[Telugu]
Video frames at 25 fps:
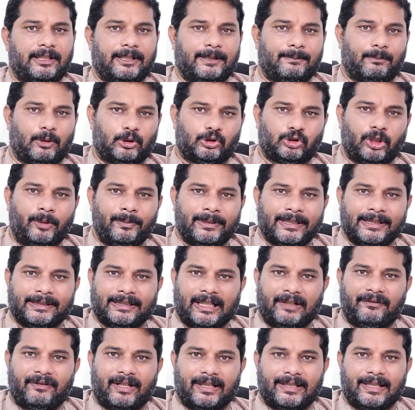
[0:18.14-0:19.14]
ఈ మొత్తం
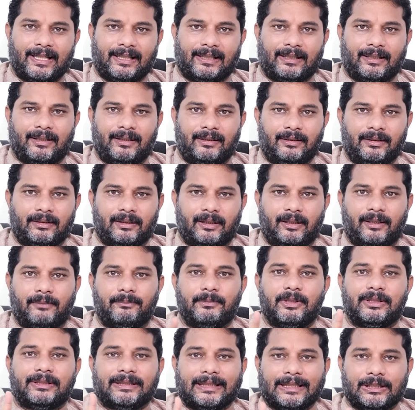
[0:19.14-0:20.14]
ఇంటర్వ్యూ అయ్యాక
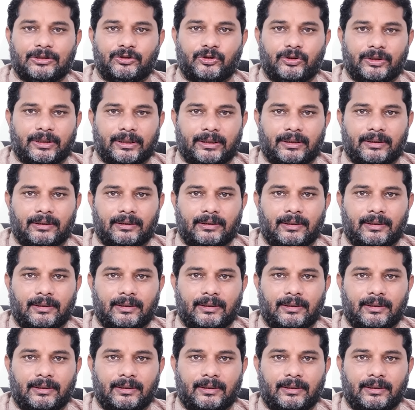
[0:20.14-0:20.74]
మీకు తెలుస్తుంది